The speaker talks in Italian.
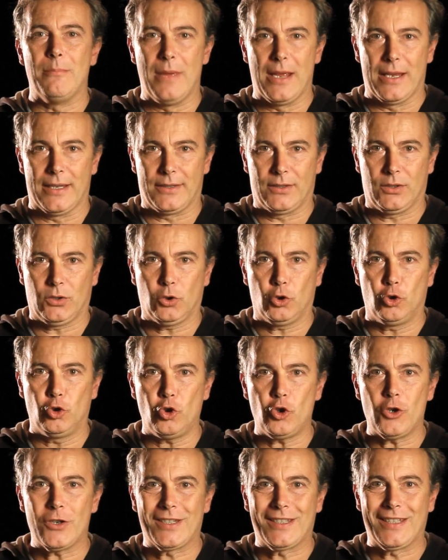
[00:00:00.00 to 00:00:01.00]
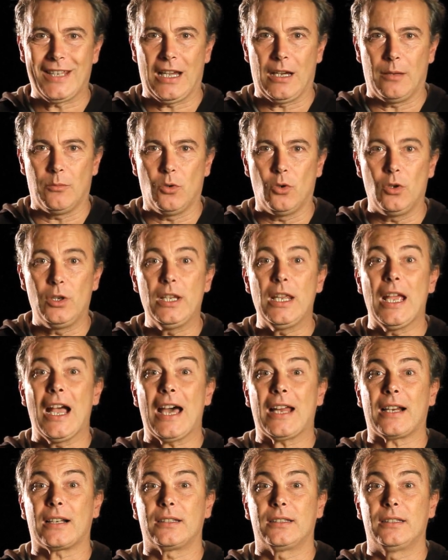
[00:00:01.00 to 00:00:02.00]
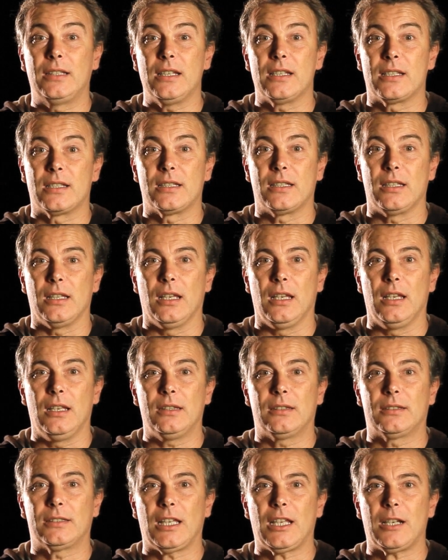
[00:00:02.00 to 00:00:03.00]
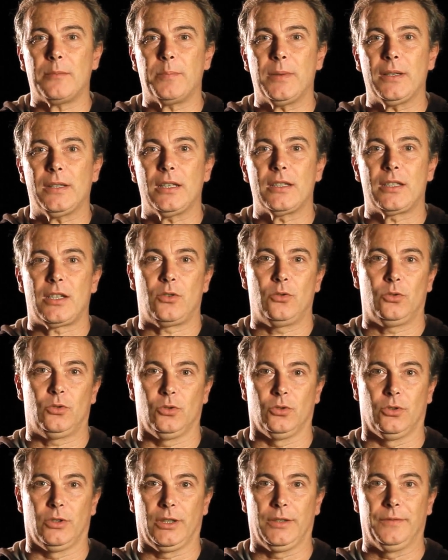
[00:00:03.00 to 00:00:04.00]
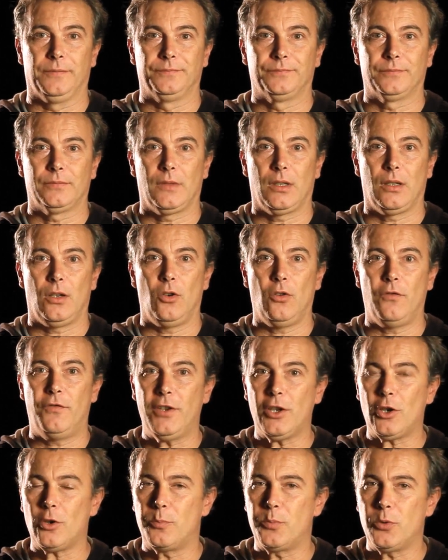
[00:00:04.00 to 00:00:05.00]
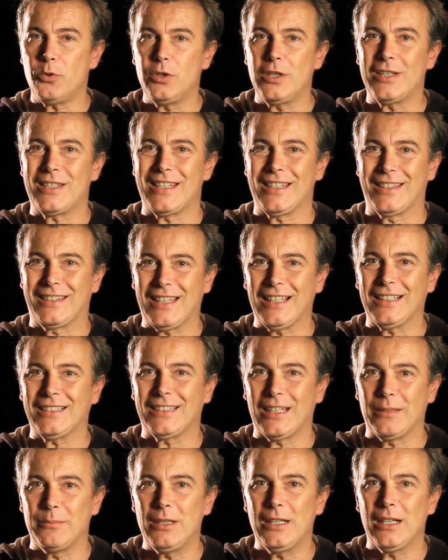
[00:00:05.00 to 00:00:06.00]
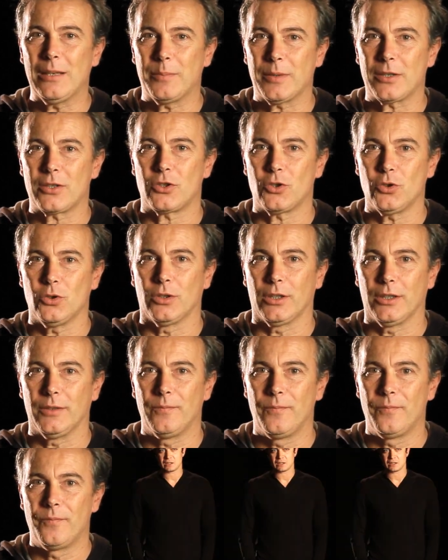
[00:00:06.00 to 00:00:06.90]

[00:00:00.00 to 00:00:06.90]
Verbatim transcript: e mezzo noi siamo gli artisti, interpreti, esecutori ovvero più di 70.000 persone.